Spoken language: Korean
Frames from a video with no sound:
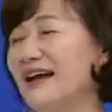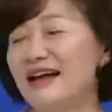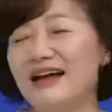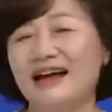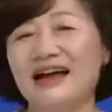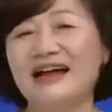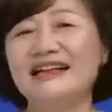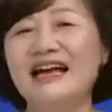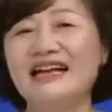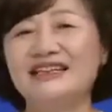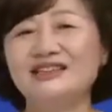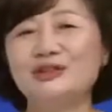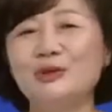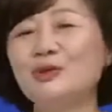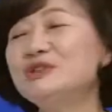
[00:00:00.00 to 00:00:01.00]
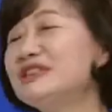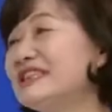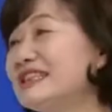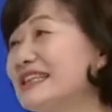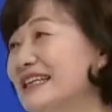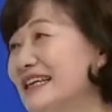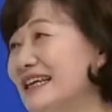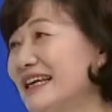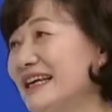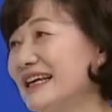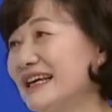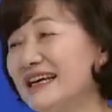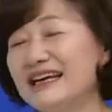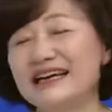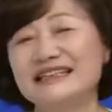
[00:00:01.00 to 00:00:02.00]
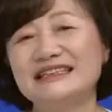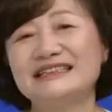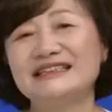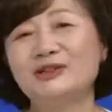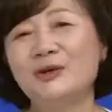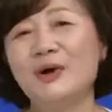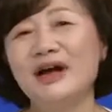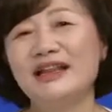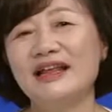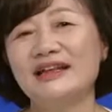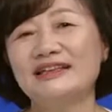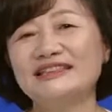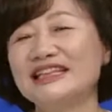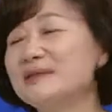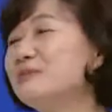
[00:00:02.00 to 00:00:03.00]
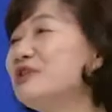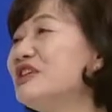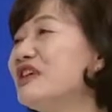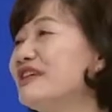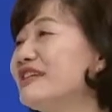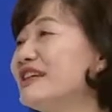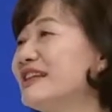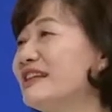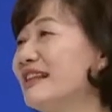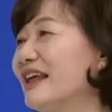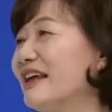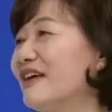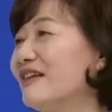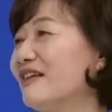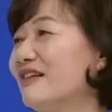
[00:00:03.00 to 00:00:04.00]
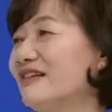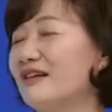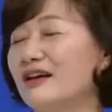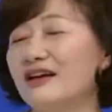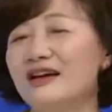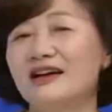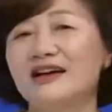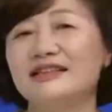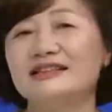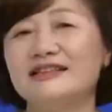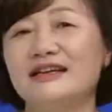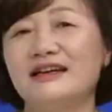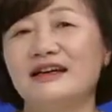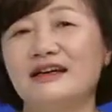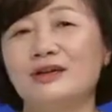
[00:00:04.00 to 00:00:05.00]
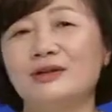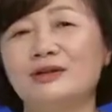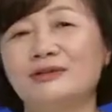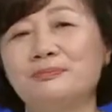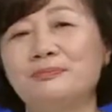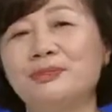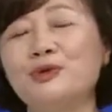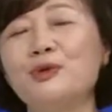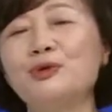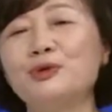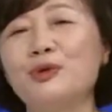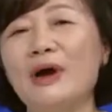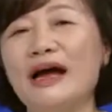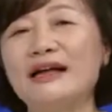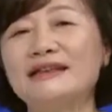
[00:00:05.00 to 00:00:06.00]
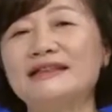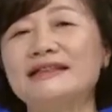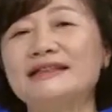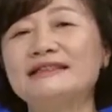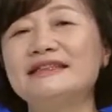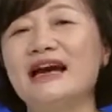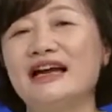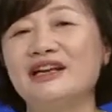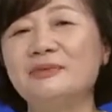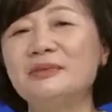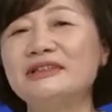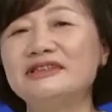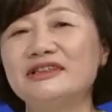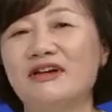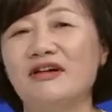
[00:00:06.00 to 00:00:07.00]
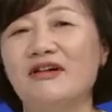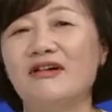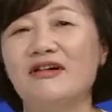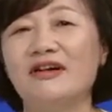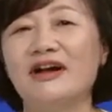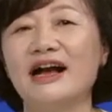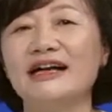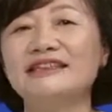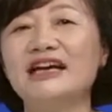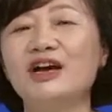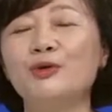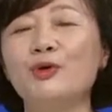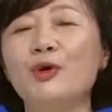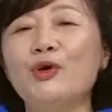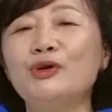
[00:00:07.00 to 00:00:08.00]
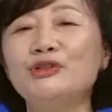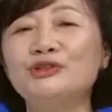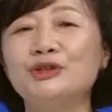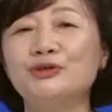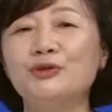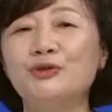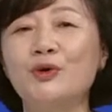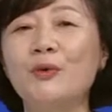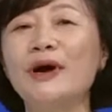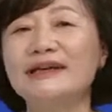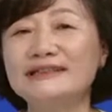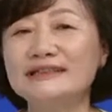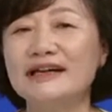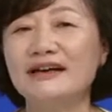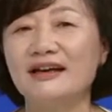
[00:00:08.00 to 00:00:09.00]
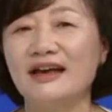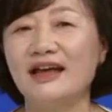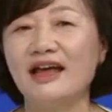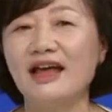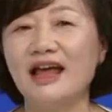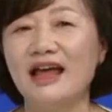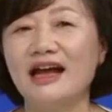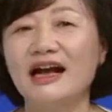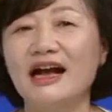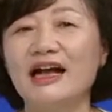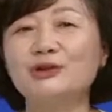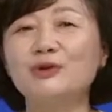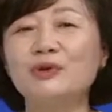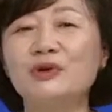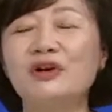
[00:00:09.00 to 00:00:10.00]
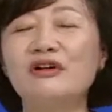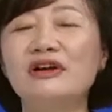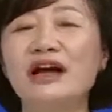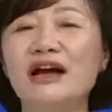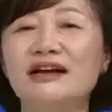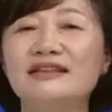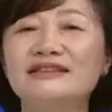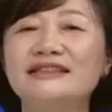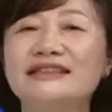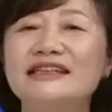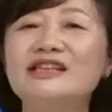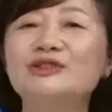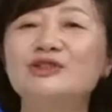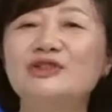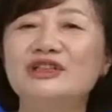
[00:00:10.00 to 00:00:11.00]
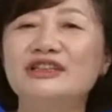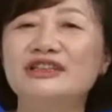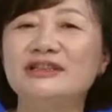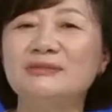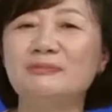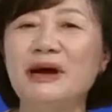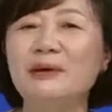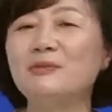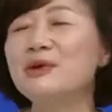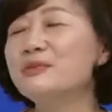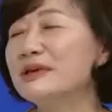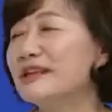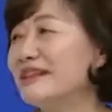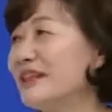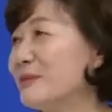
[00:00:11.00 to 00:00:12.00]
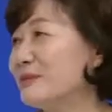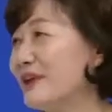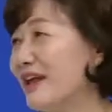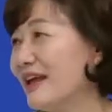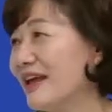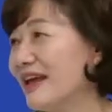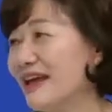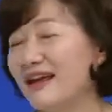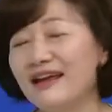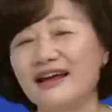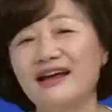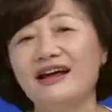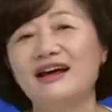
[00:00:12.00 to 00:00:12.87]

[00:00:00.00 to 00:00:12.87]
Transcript: 네. 하나는 손 씻기, 어, 또 하나는 창문 열기인데요. 이제 비용도 들이지 아, 않으면서 가장 효율적이고 확실하게 가족 건강을 지킬 수 있는 방법이기 때문에 네.